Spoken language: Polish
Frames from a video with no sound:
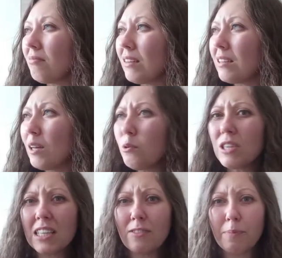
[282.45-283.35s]

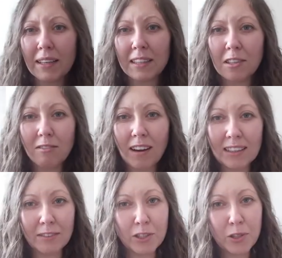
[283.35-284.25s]
Nauczenie
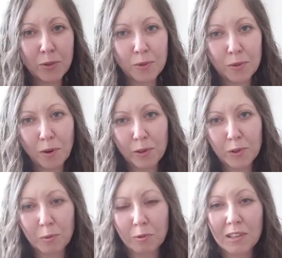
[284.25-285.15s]
wypraktykowane w życiu
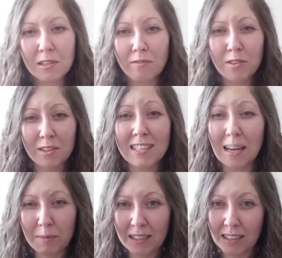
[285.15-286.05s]
osób, które są
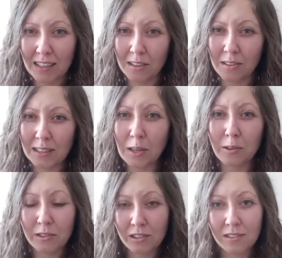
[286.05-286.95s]
wzorcami takiego, tego,
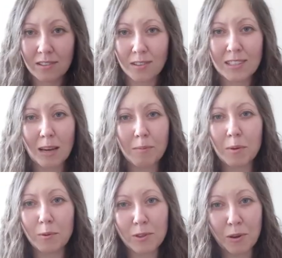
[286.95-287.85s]
co sami
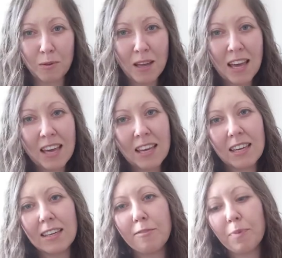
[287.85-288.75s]
uczą,
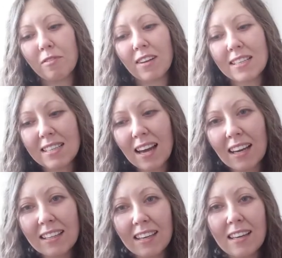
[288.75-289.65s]
i
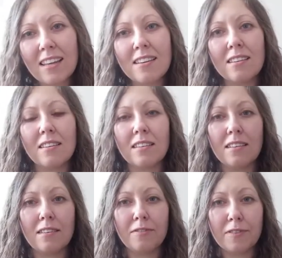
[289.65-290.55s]
wprowadzanie
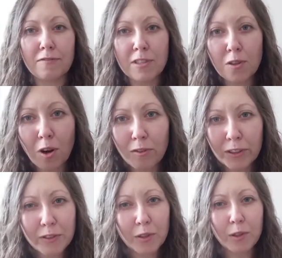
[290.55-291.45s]
y, nowych
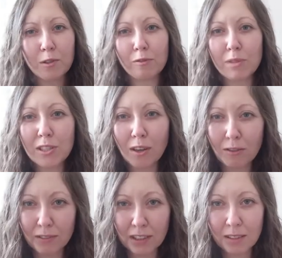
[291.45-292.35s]
wzorców
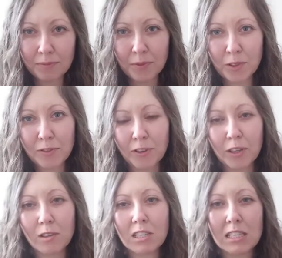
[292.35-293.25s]
myślowych do
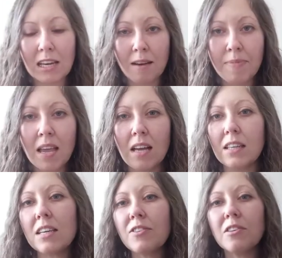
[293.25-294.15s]
swojego życia.
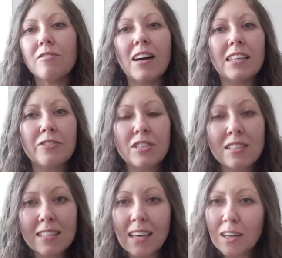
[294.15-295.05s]
Likwidowanie
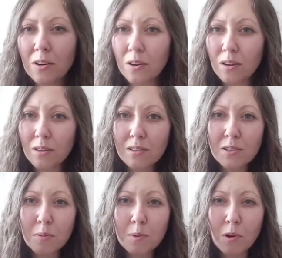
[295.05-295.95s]
wszystkiego,
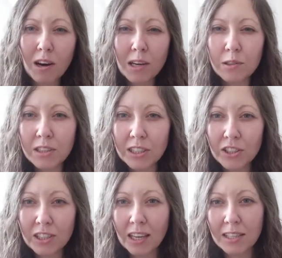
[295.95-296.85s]
co było
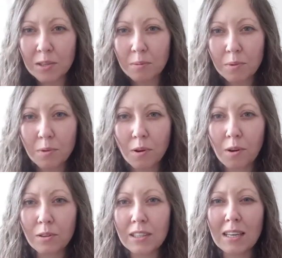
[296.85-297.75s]
chaotyczne, co
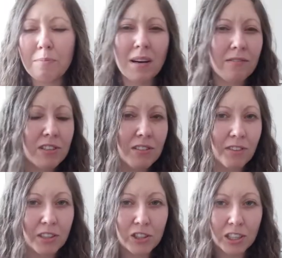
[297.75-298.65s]
było nieprawdziwe,
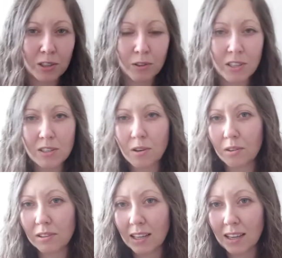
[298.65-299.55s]
nierzadko
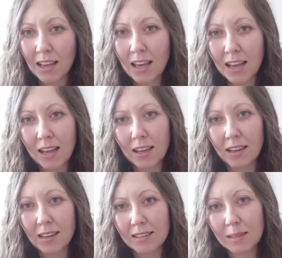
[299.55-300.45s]
niezgodne
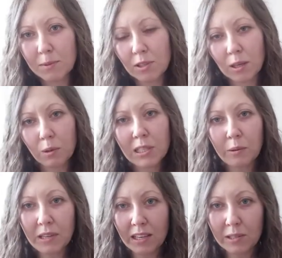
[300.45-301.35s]
Y, z tym, co nauczał
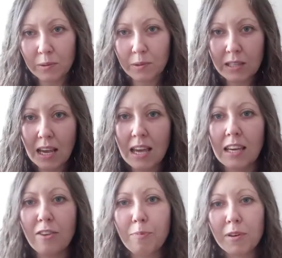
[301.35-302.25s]
Jezus
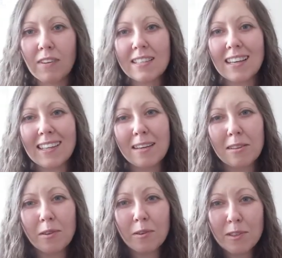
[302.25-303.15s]
i wprowadzanie
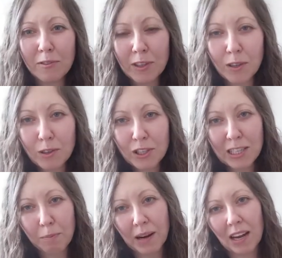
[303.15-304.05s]
do swojego życia
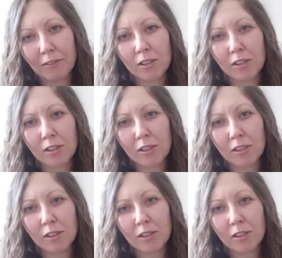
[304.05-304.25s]
prawd